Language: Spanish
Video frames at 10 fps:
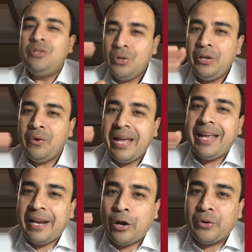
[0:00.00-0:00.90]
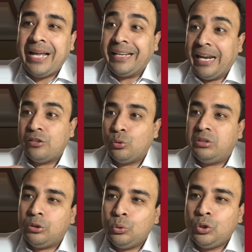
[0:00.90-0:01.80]
Yo creo que hay que recordar que el
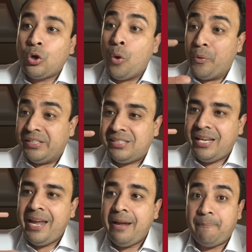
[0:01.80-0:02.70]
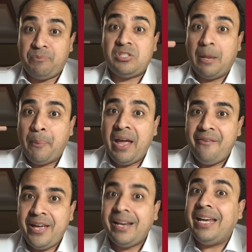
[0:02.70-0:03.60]
sustituto como en sí se
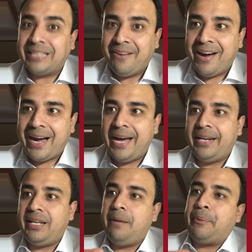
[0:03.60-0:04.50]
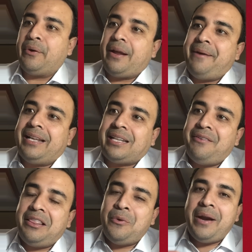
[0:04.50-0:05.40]
puede ver y trabajar y programar a
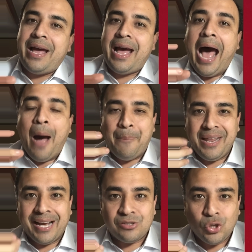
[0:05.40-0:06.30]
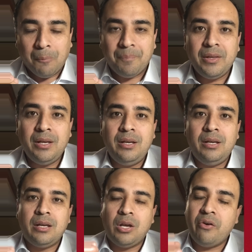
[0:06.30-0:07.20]
través de una aplicación,
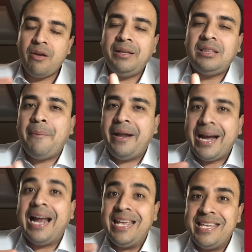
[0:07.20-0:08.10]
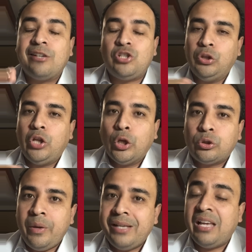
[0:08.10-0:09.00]
que obviamente maneja la inyección de
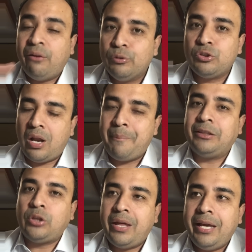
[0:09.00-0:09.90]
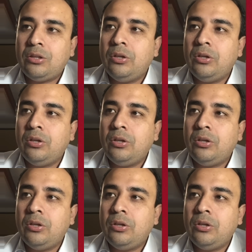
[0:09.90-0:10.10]
los tweets y el funcionamiento de